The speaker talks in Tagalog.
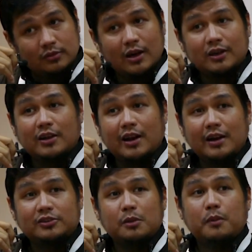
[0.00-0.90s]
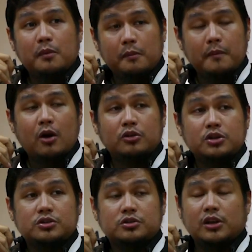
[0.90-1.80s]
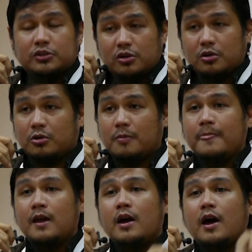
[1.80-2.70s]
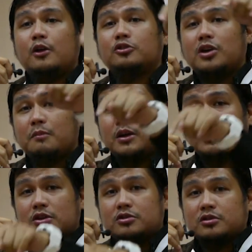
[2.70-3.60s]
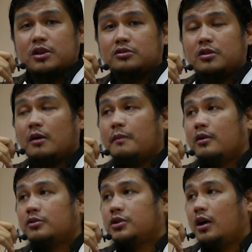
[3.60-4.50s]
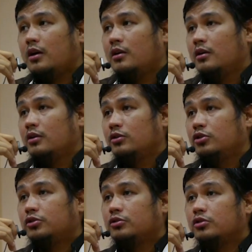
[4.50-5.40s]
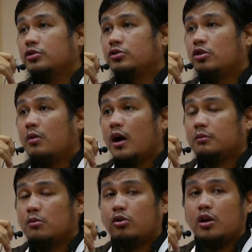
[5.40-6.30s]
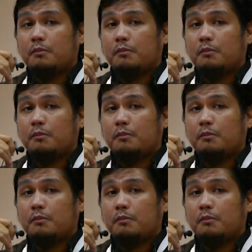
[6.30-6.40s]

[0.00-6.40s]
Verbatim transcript: nakasalalay sa pagpapapako ni Jesus Christ? Oo. Anong sabi ni Jesus Christ nung nakapako siya? Diyos ko, Diyos ko, bakit mo ako